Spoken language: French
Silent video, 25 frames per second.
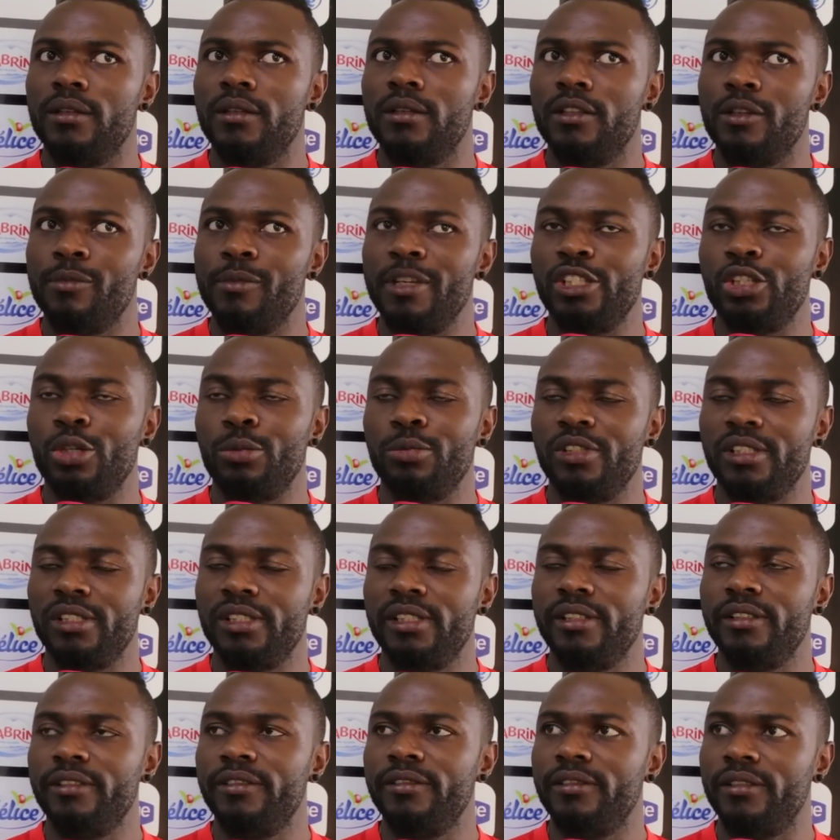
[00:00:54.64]
de mes
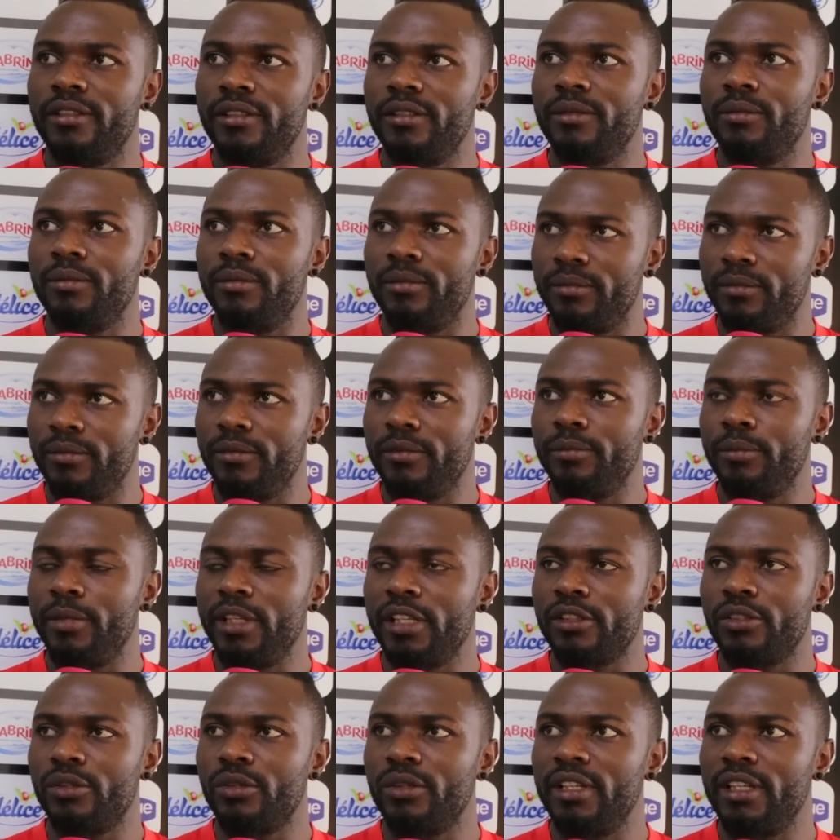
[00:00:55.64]
objectifs
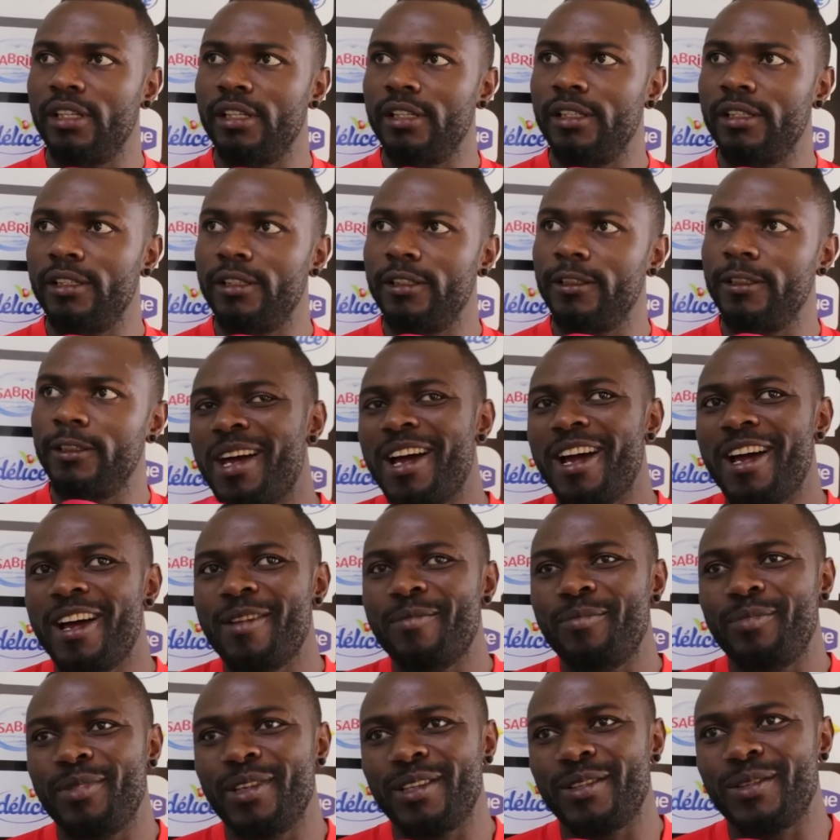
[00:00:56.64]
personnels. Ah,
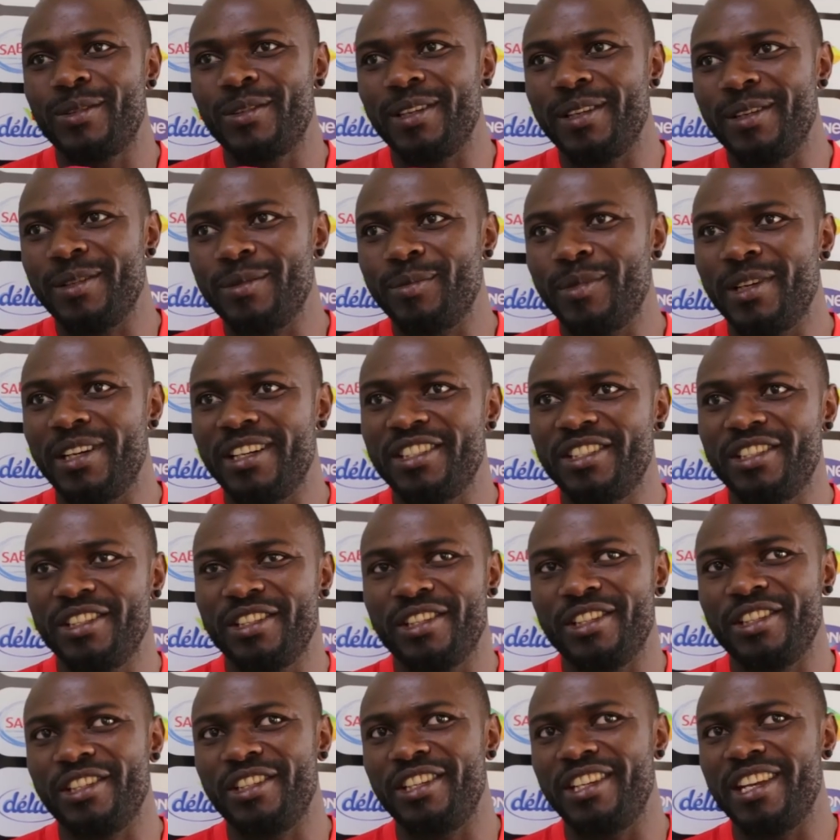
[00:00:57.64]
personnellement,
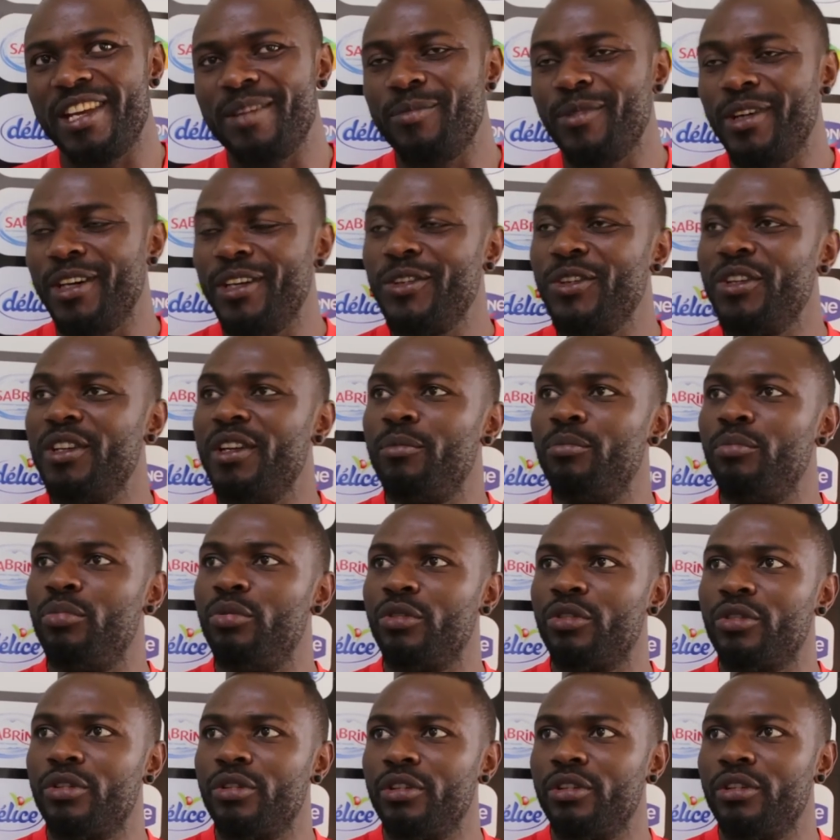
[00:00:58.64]
j'aimerais donner plus
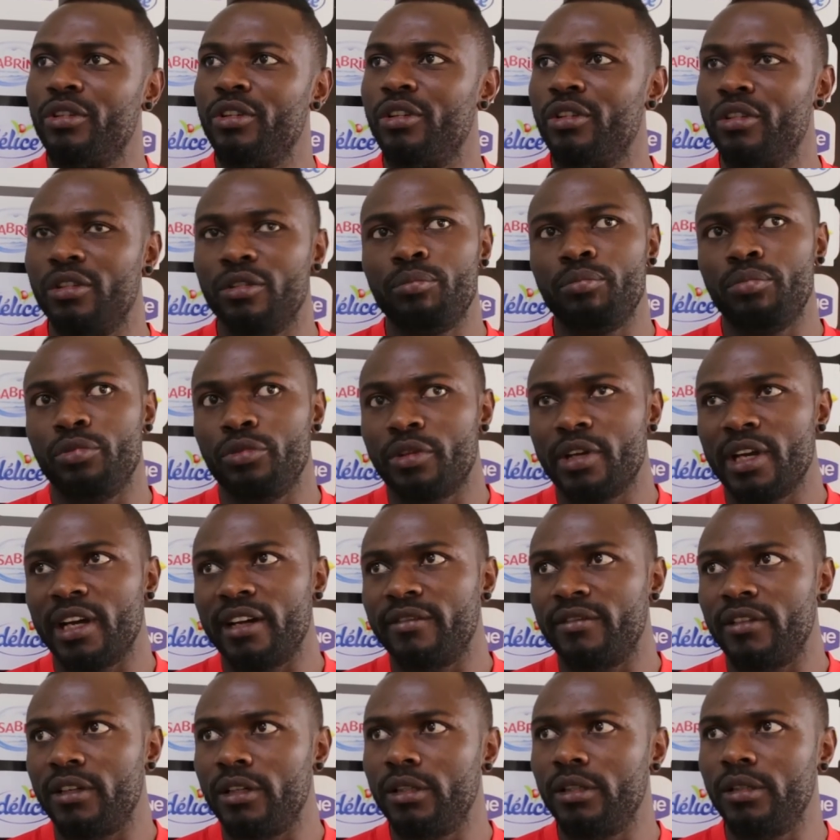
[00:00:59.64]
que plus
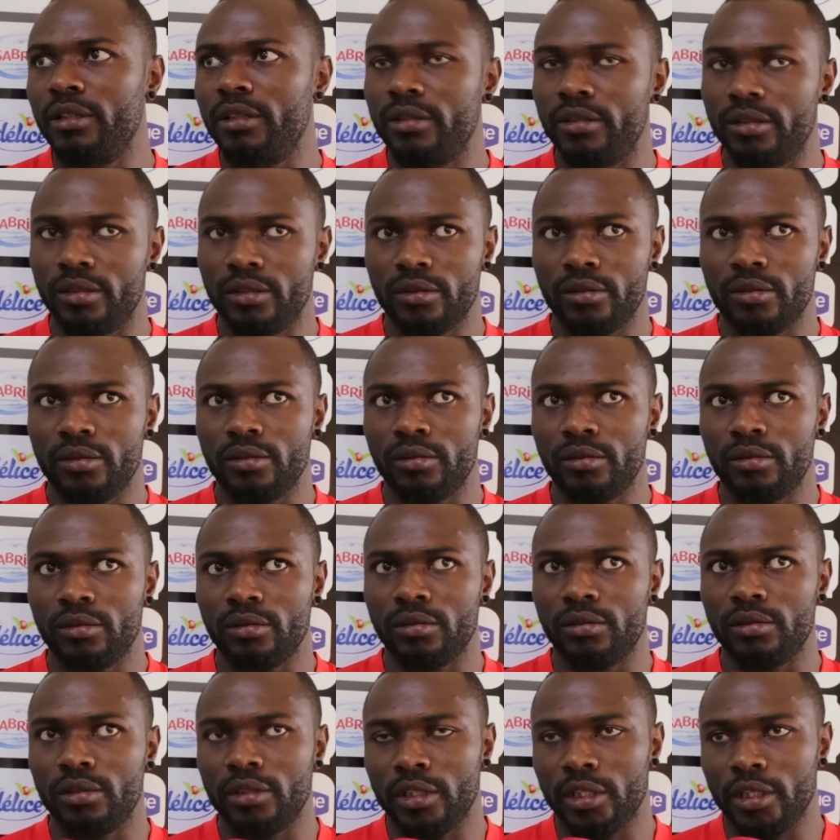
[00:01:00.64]
qu'avant.
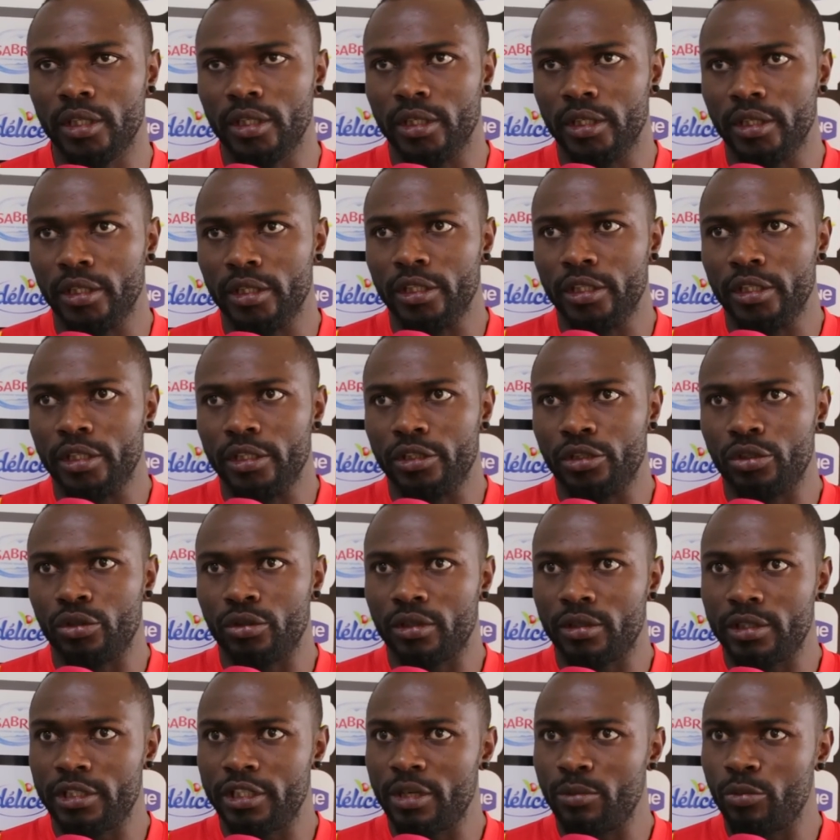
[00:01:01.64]
Euh,
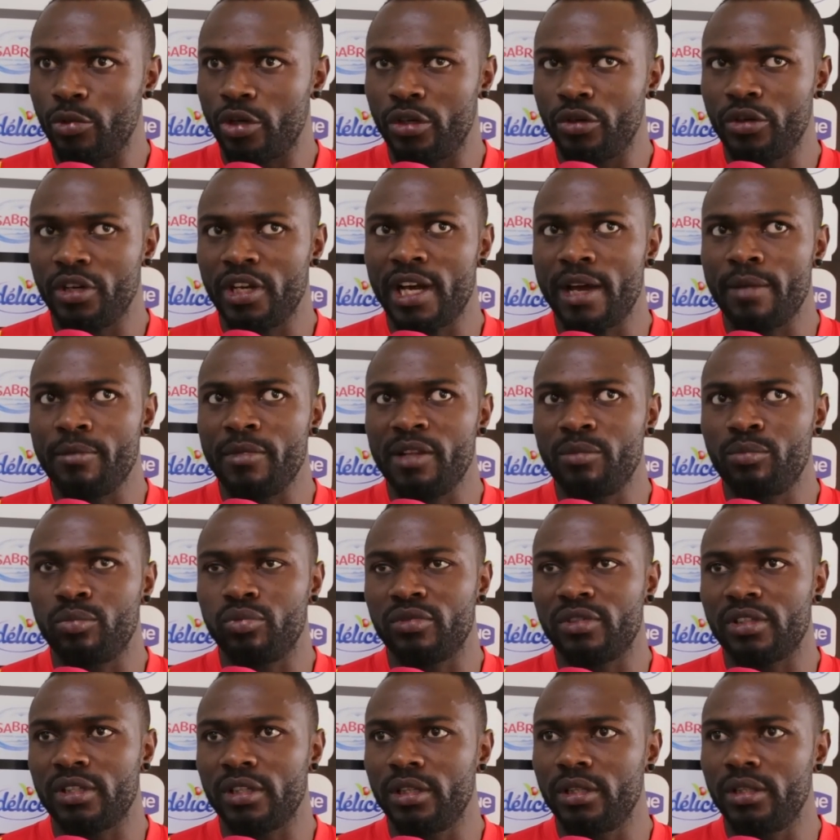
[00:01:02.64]
j'aimerais donner à
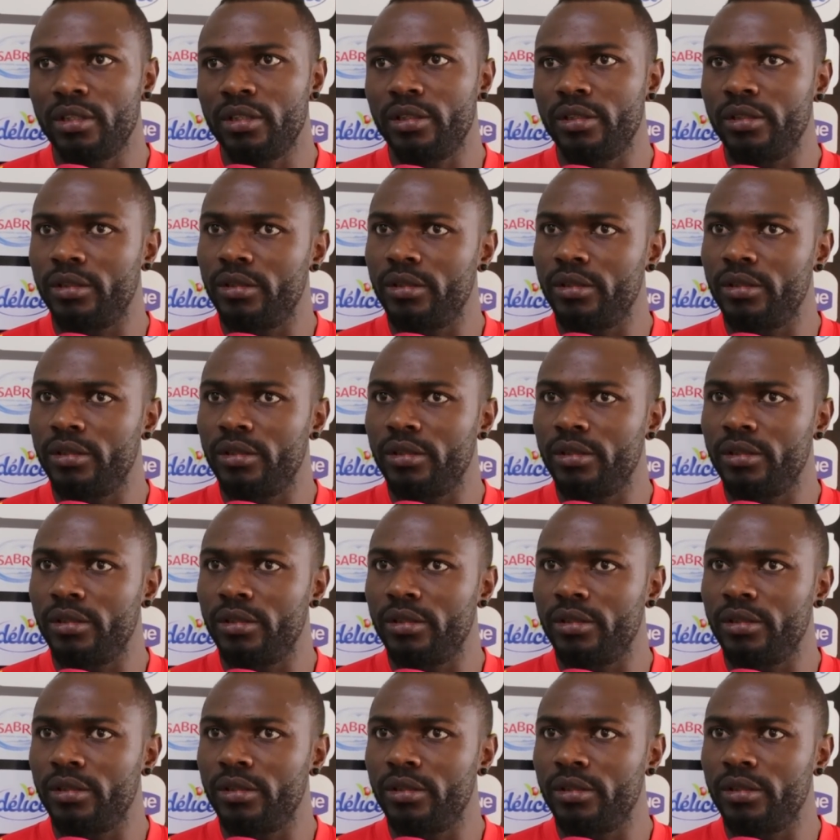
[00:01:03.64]
1000%